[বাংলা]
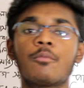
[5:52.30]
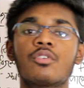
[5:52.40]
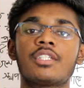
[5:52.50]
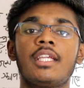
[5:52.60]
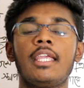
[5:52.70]

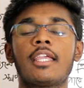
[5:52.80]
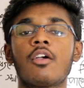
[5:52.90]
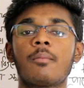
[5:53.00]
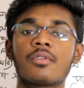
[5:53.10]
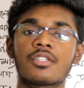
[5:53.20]
বসে একে
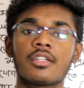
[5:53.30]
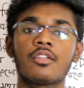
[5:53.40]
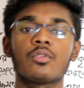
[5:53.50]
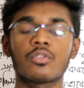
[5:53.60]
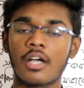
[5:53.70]
অপরের সাথে
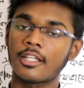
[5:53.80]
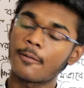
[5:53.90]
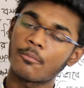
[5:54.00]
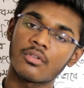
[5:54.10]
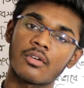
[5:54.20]
তথ্য আদান
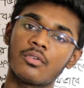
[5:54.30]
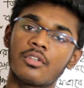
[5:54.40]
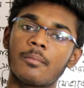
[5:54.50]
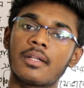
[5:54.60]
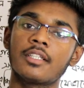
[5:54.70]
প্রদান
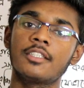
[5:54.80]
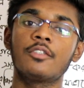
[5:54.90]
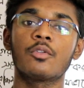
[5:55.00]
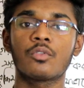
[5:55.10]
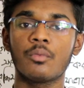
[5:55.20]
করতে পারতেছি
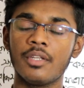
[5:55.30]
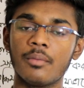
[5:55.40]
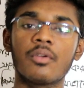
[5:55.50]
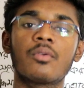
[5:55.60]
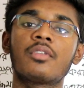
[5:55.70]
তথ্য
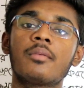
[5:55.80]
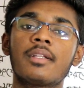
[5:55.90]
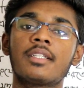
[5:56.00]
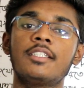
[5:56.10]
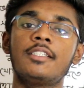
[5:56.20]
বিনিময় করতে
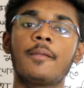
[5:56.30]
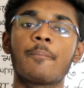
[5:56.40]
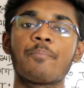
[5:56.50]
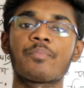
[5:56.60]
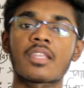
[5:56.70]
পারতেছি
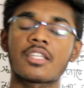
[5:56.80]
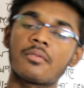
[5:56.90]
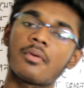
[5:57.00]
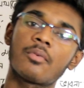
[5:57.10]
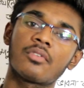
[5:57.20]

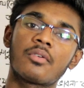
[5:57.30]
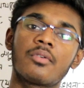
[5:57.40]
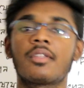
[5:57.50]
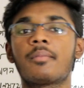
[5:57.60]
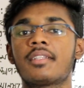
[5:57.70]
সেবা প্রদান
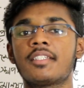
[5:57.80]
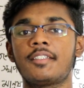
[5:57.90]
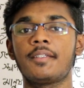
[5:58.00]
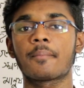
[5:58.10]
করতে পারতেছি